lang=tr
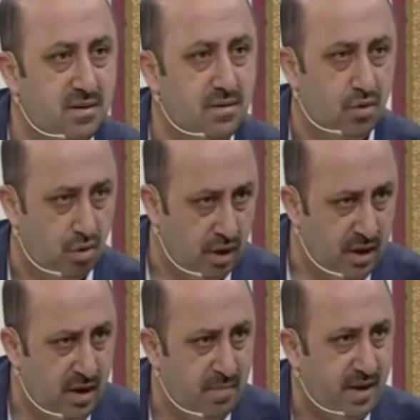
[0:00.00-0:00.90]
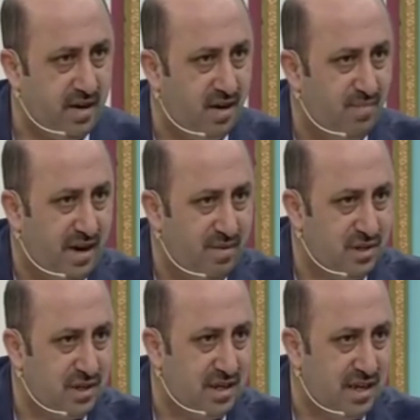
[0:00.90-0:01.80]
Öyle ya
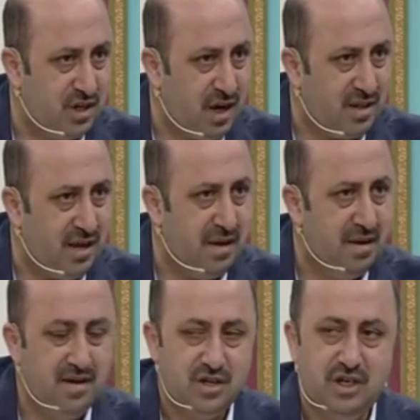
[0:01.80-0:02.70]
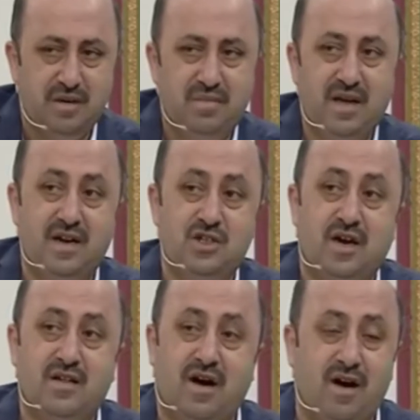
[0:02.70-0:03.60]
peygamberimiz gidecek de kim
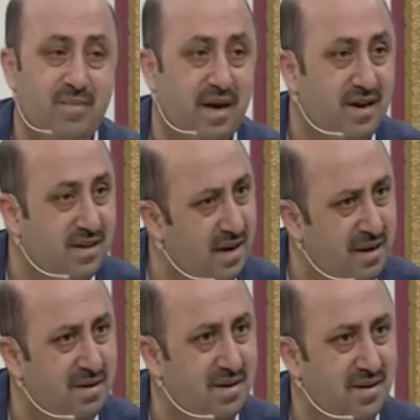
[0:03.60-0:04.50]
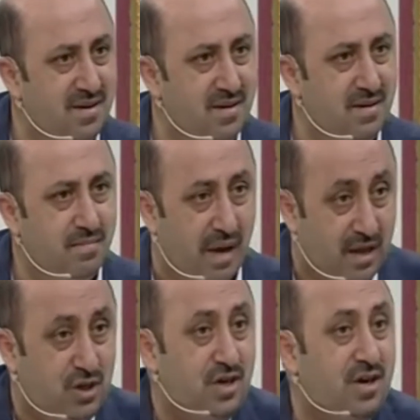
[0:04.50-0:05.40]
yenecek daha belli değil.
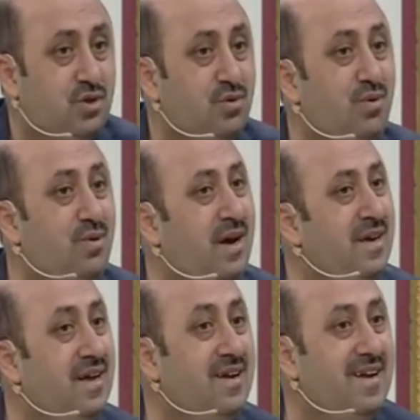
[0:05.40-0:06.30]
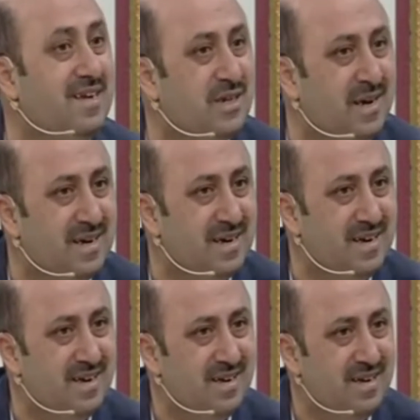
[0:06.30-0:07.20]
Belki Resulullah yenilecek.
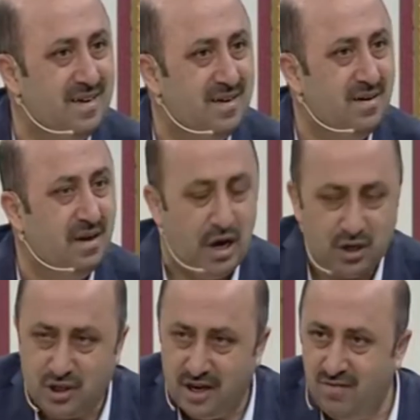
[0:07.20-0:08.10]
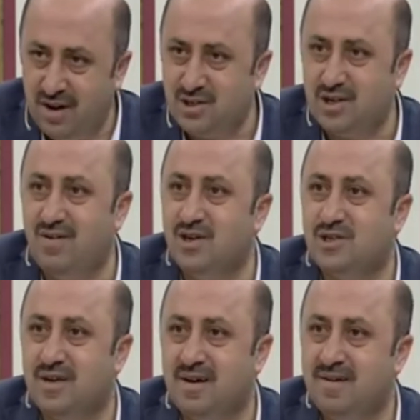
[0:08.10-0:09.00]
Her şey var
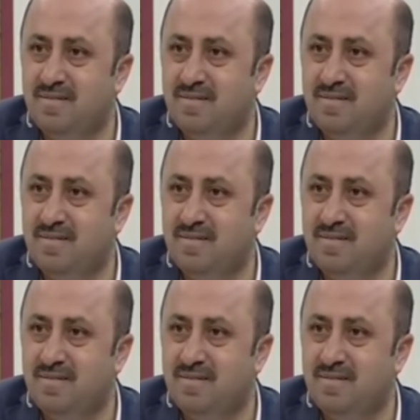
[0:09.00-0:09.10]
savaşta.